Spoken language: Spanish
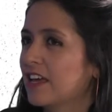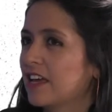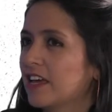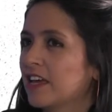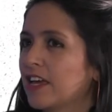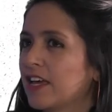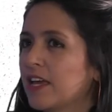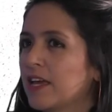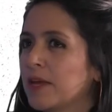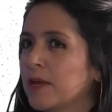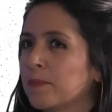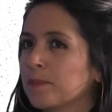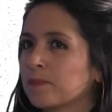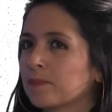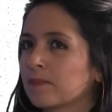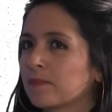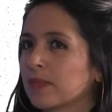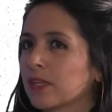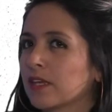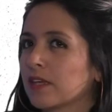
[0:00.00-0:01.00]

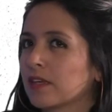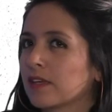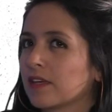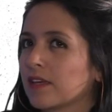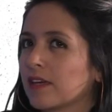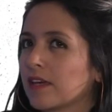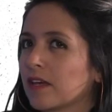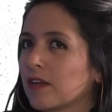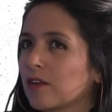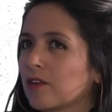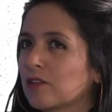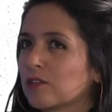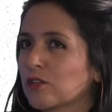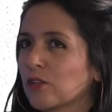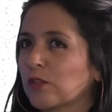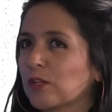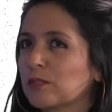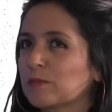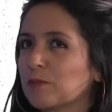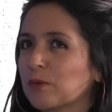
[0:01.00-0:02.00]
Em,
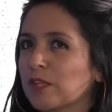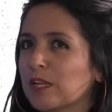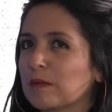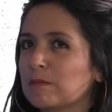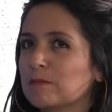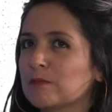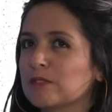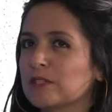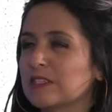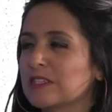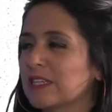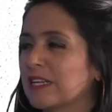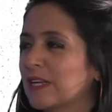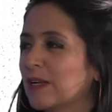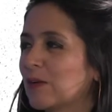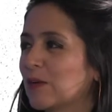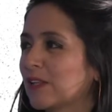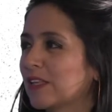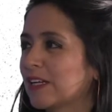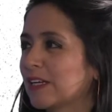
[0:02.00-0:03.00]
nosotros podríamos decir,
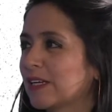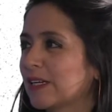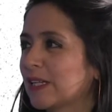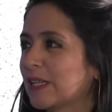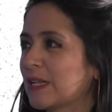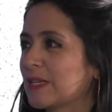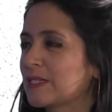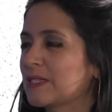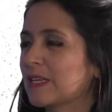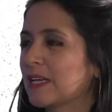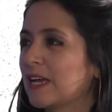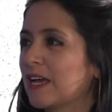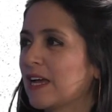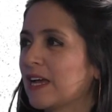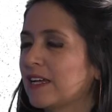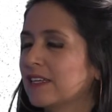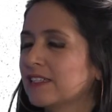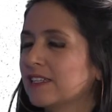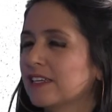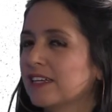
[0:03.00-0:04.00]
ahorita que
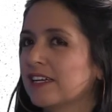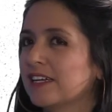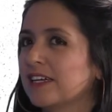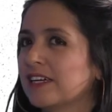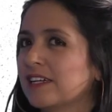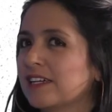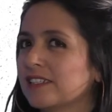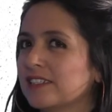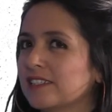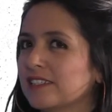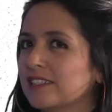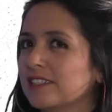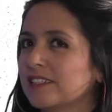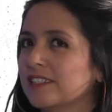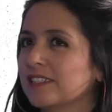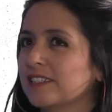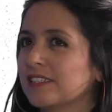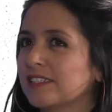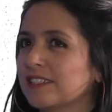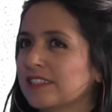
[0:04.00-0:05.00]
decías,
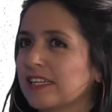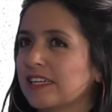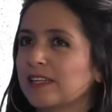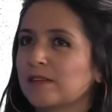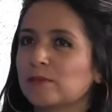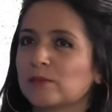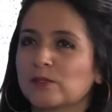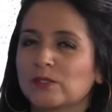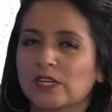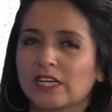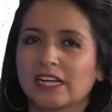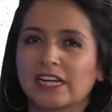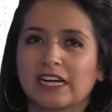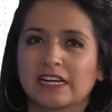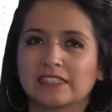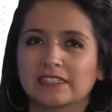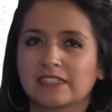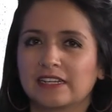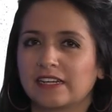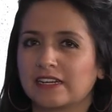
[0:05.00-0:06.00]
este, tenemos en
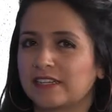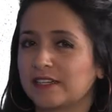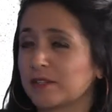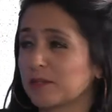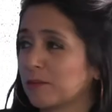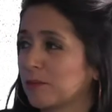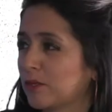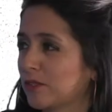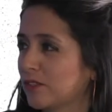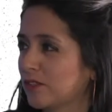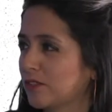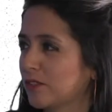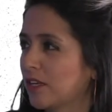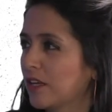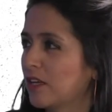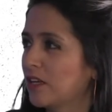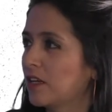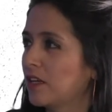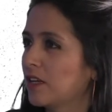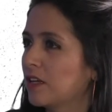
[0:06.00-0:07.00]
casa robots.
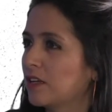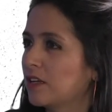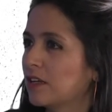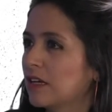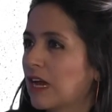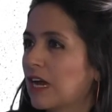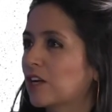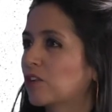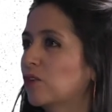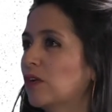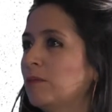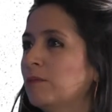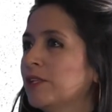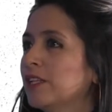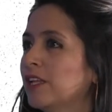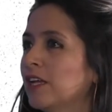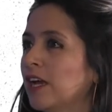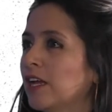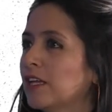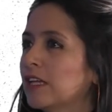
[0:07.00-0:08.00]

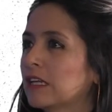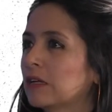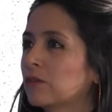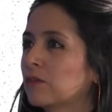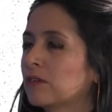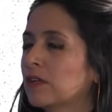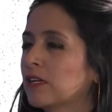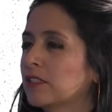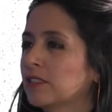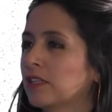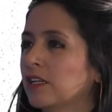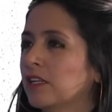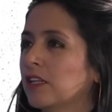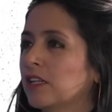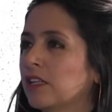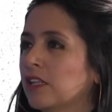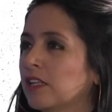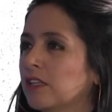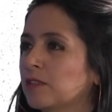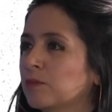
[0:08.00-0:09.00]
Actualmente hay una serie
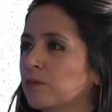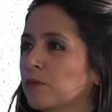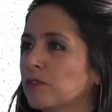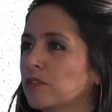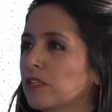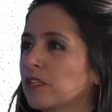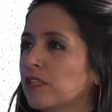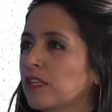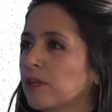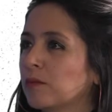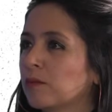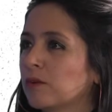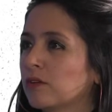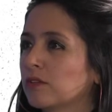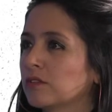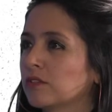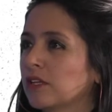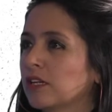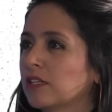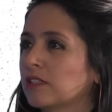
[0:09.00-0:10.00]
de
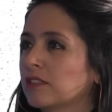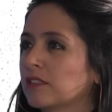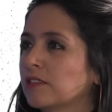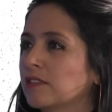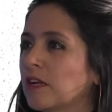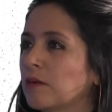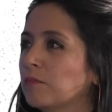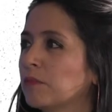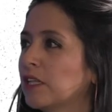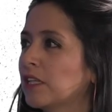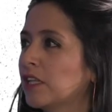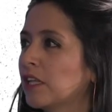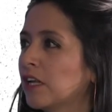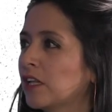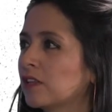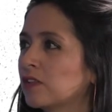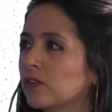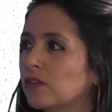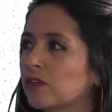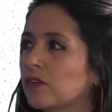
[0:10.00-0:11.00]
dispositivos que se están
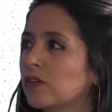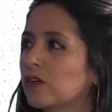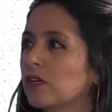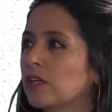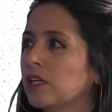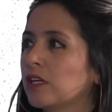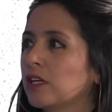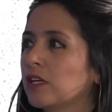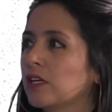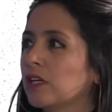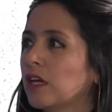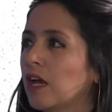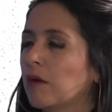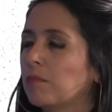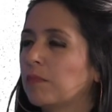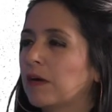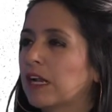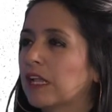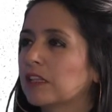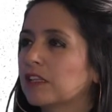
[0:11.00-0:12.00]
vendiendo y
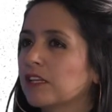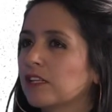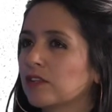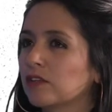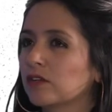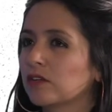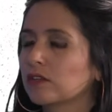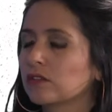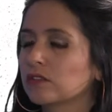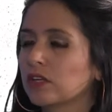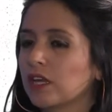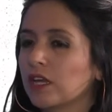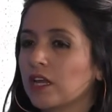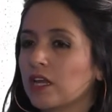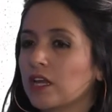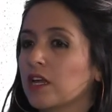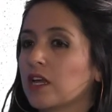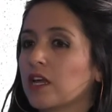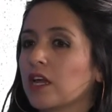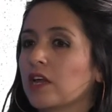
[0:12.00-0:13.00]
aparatitos
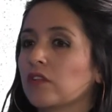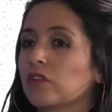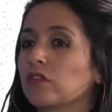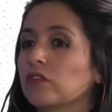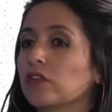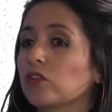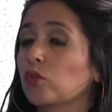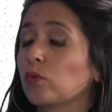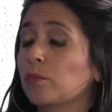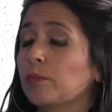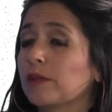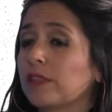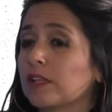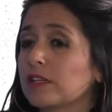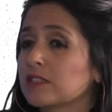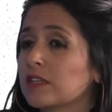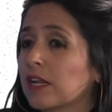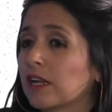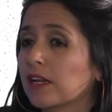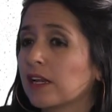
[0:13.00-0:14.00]
en donde tú
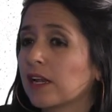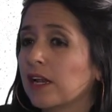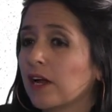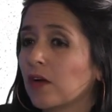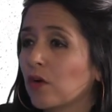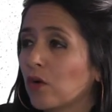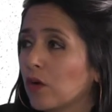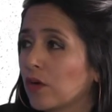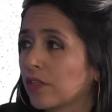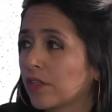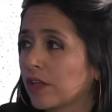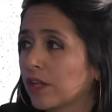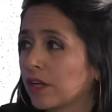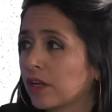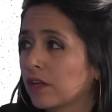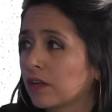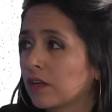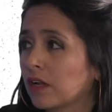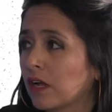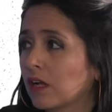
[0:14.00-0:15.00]
puedes darle la
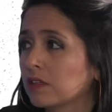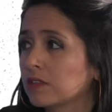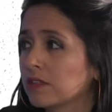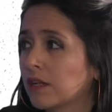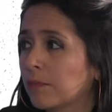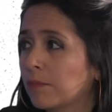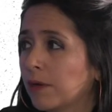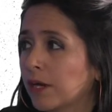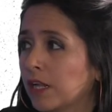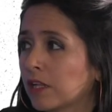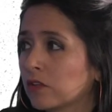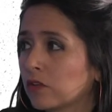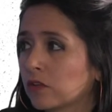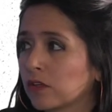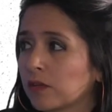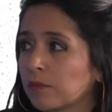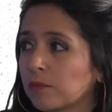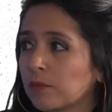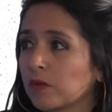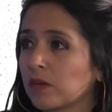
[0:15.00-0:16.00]
orden a este aparato
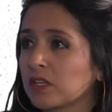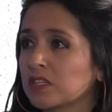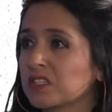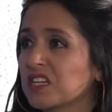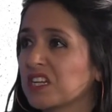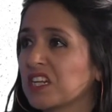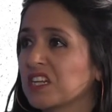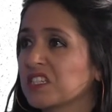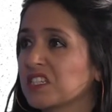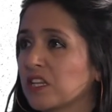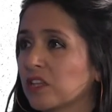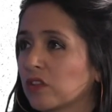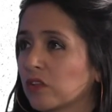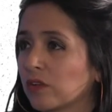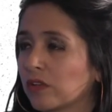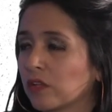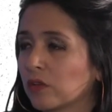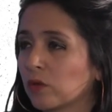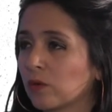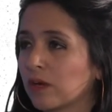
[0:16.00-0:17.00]
que pones en el
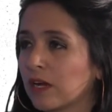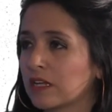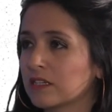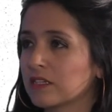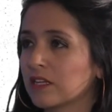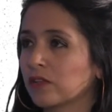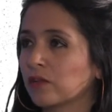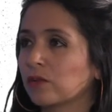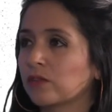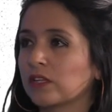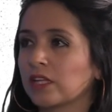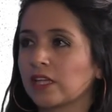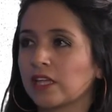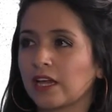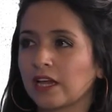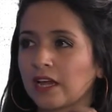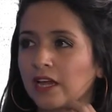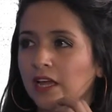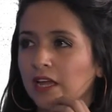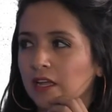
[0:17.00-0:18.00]
centro de tu casa, en donde
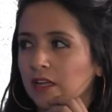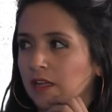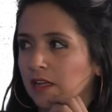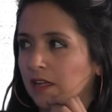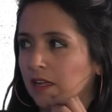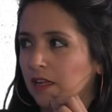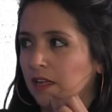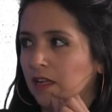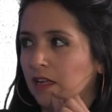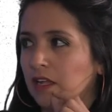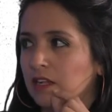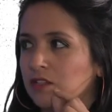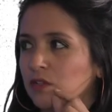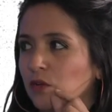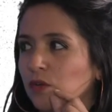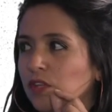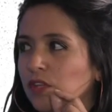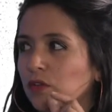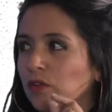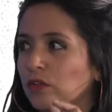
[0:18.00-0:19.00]
llegue el
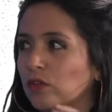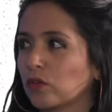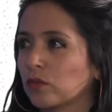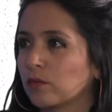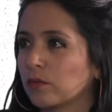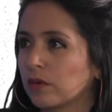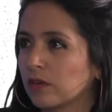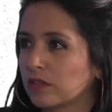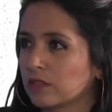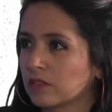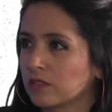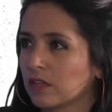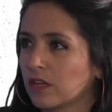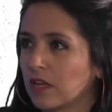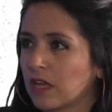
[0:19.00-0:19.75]
sonido de tu voz,